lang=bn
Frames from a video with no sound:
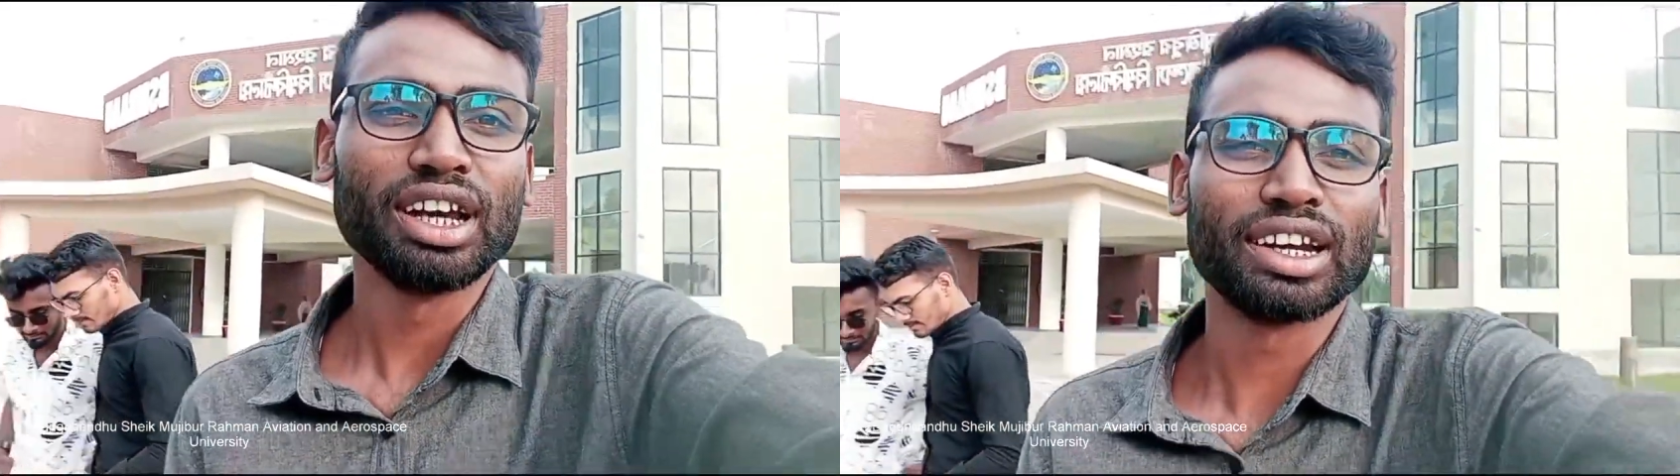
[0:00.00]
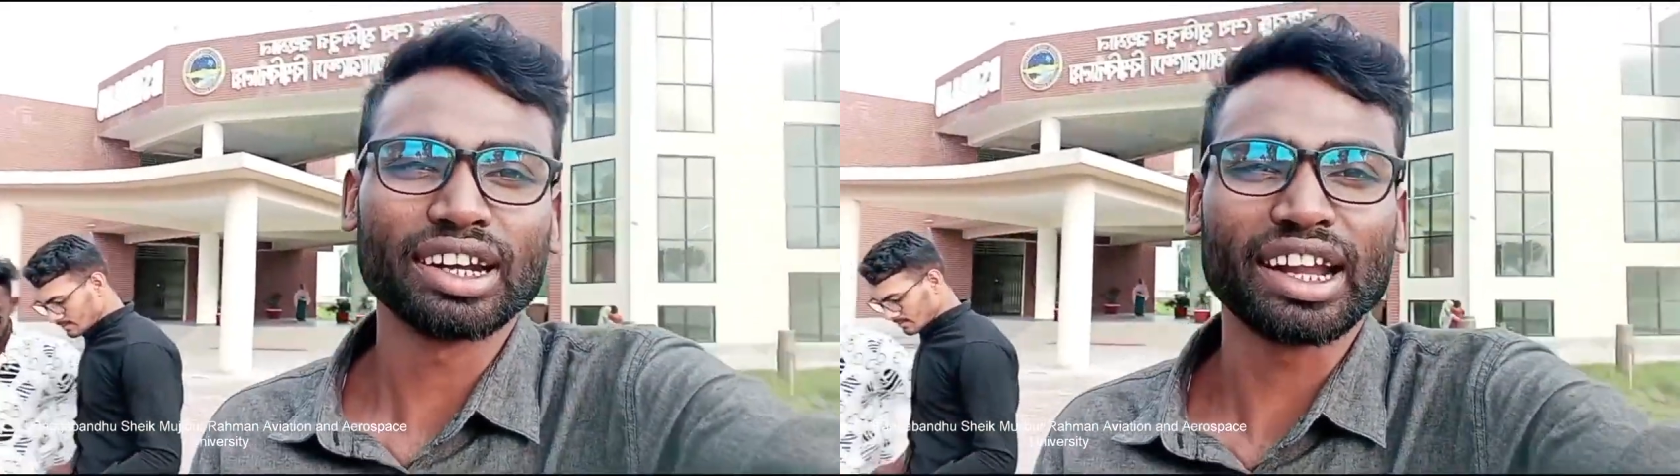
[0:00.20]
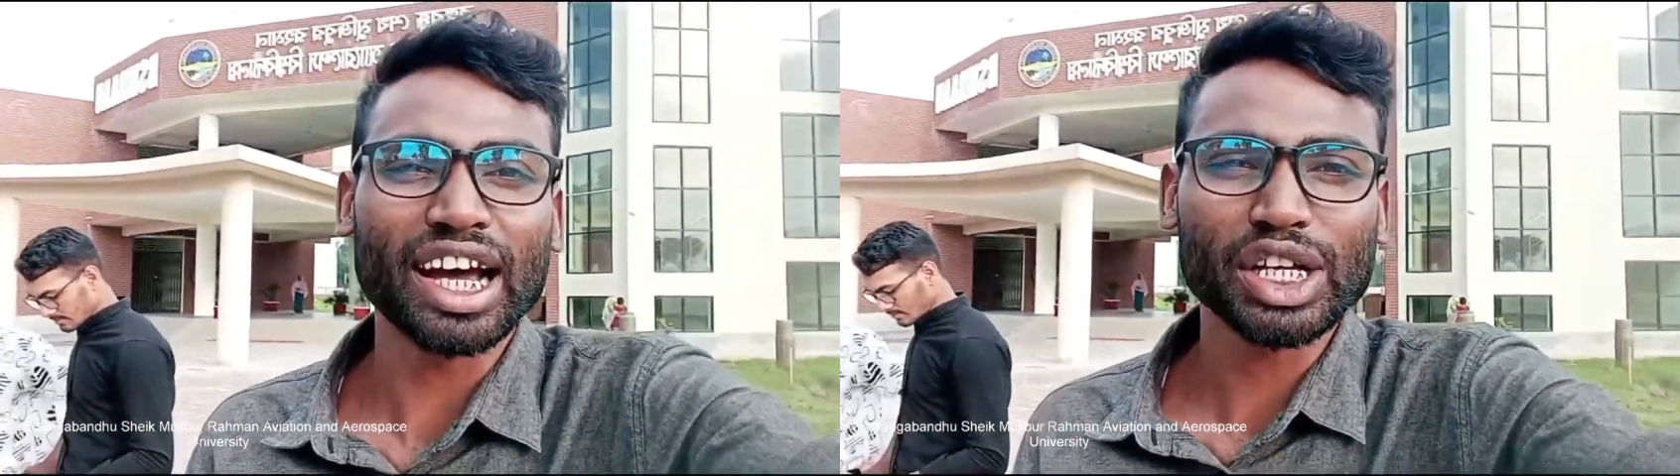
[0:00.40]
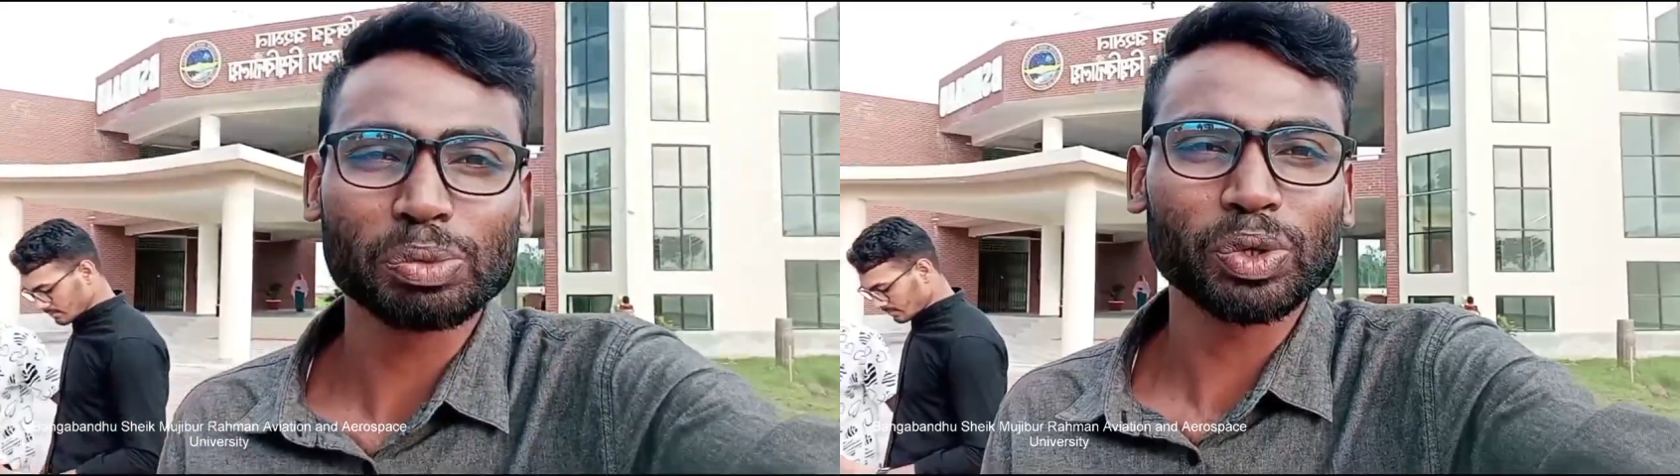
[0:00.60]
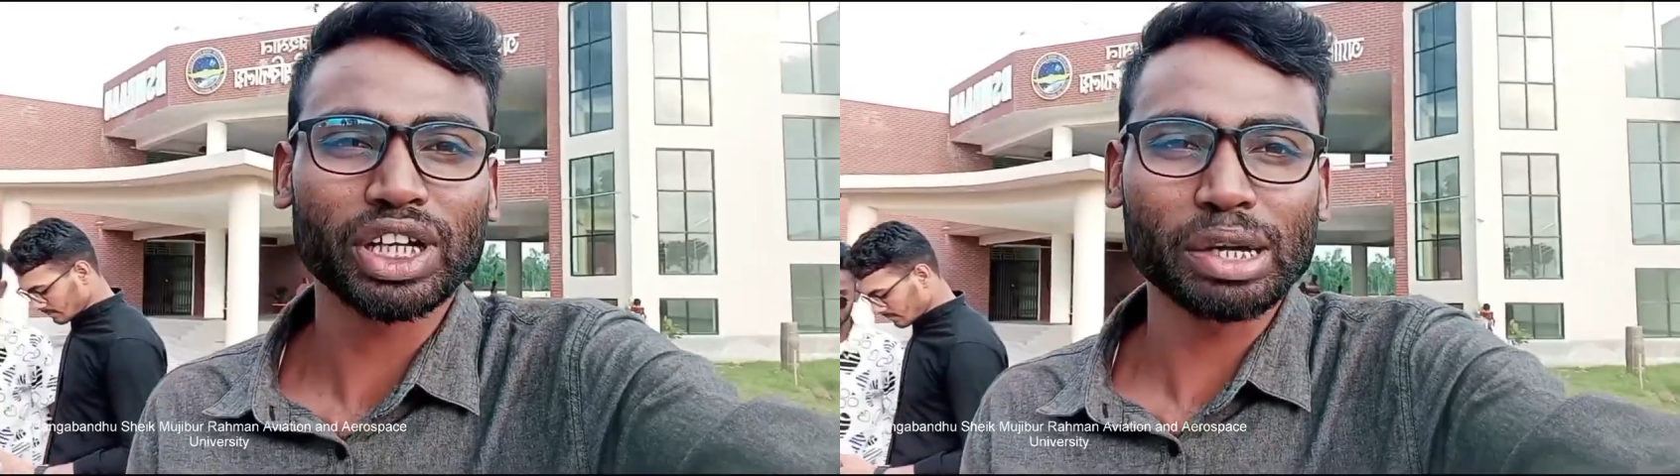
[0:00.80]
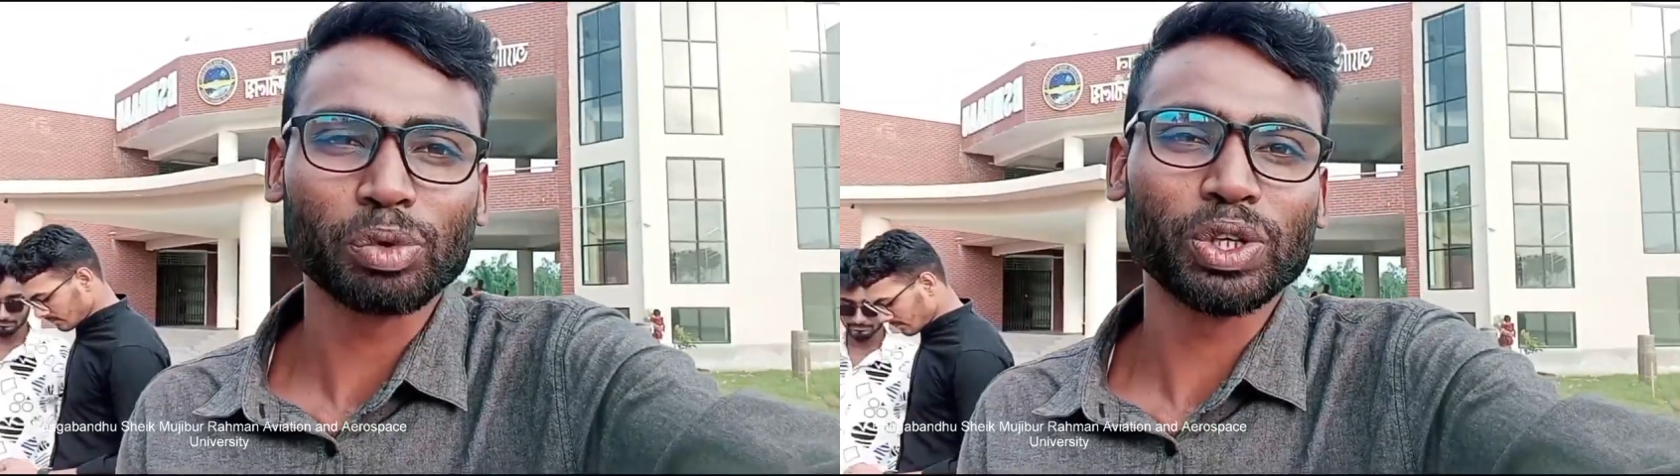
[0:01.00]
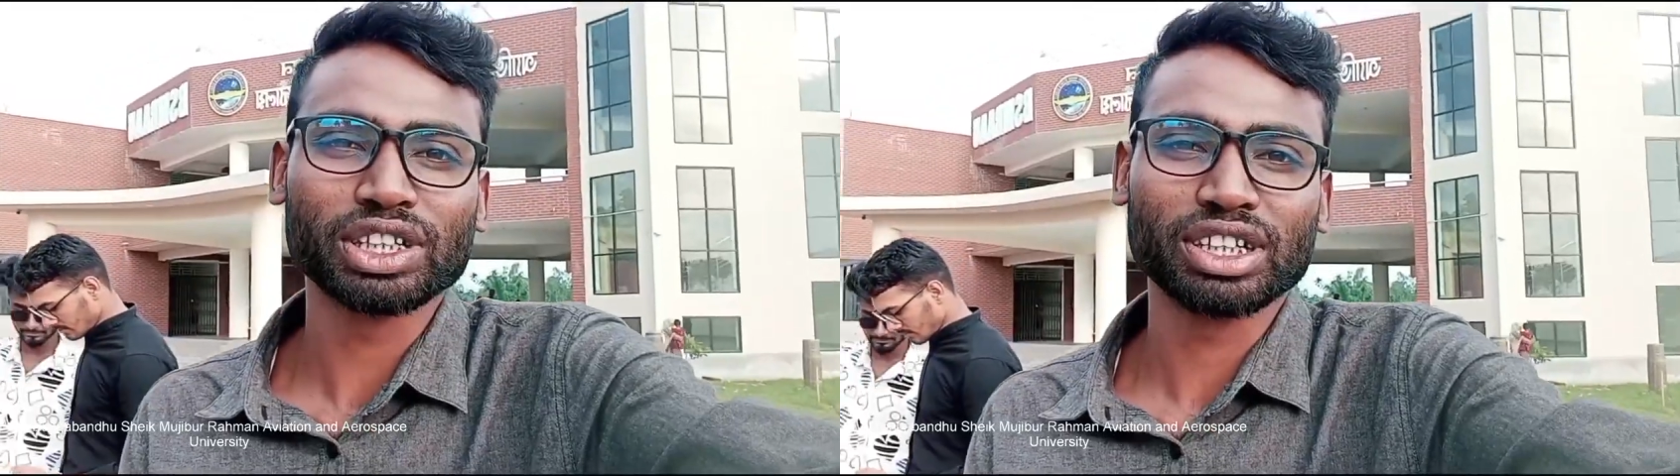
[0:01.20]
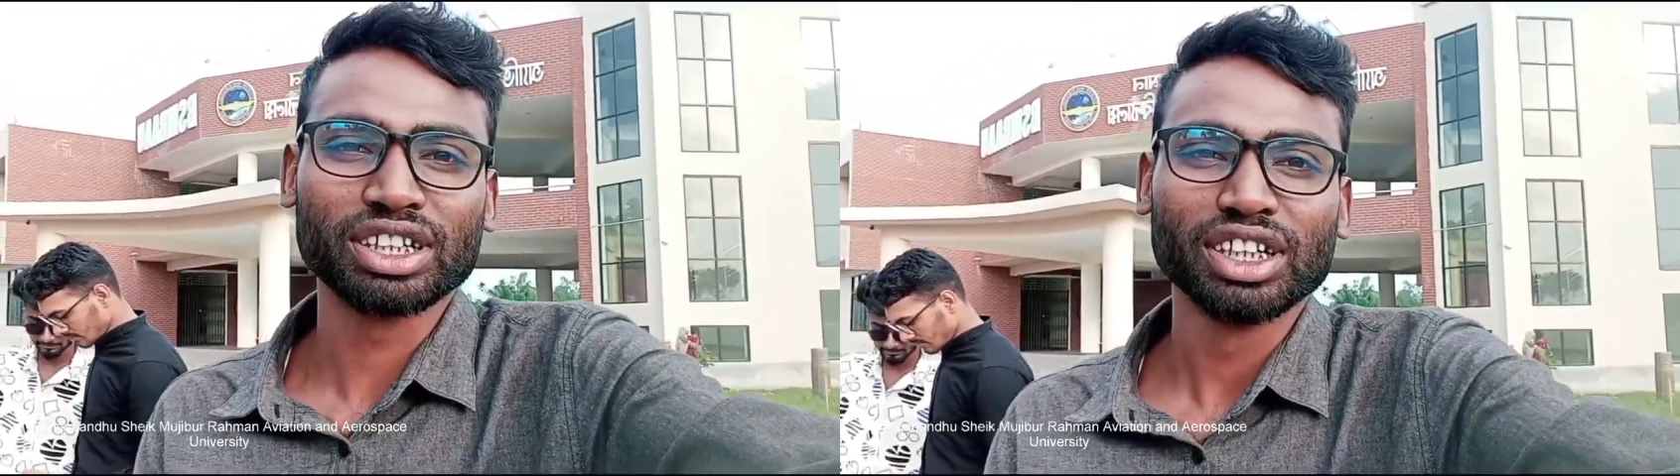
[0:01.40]
এটা না আসবো ওটা কেমন
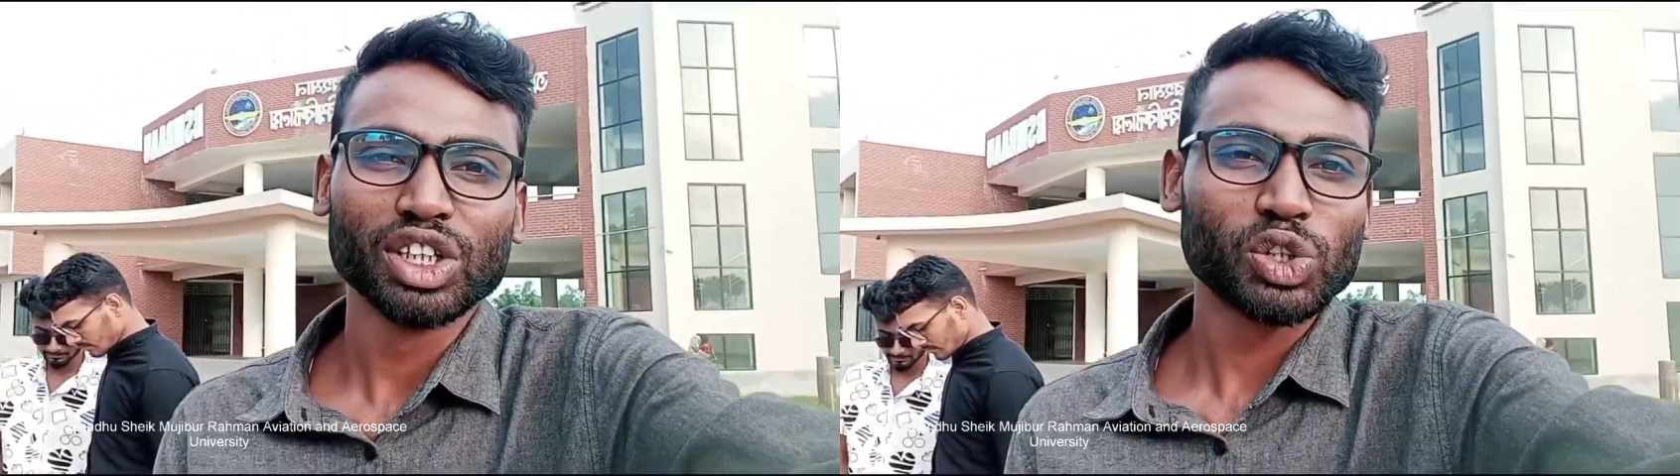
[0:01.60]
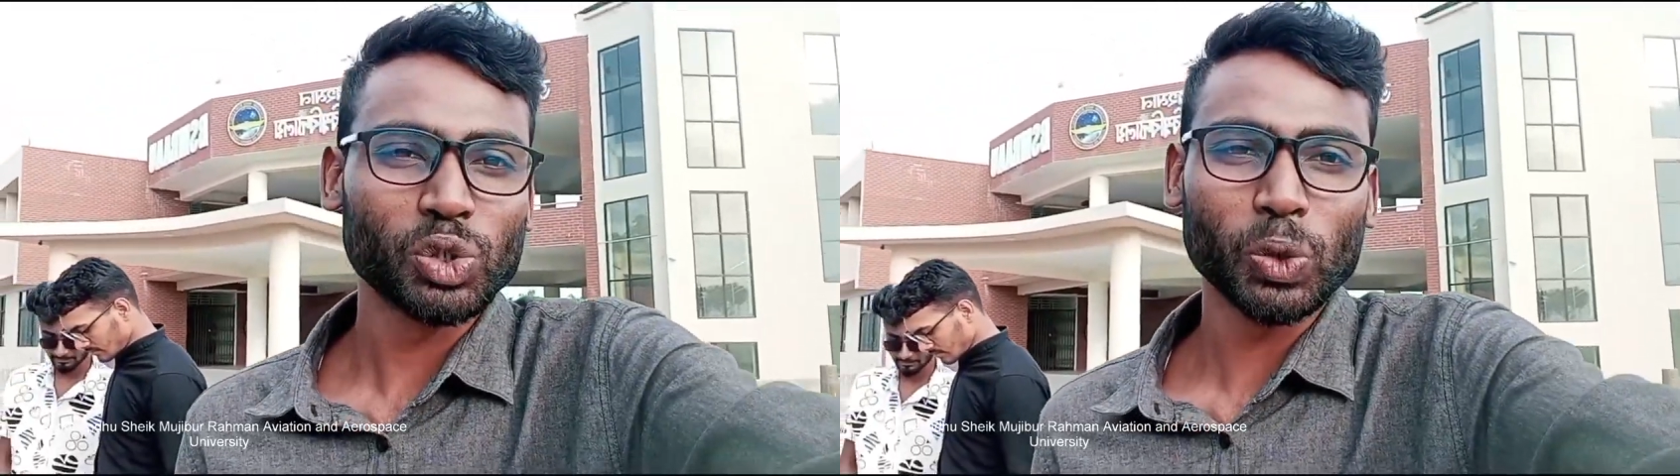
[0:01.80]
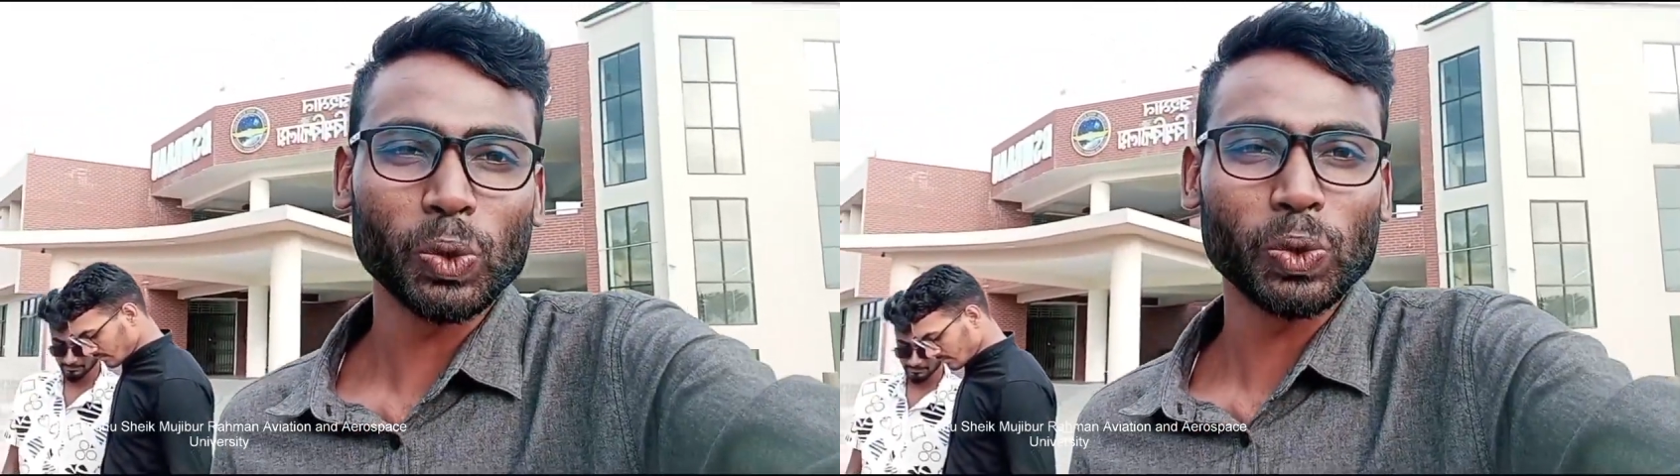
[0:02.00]
হয়ে যায় সো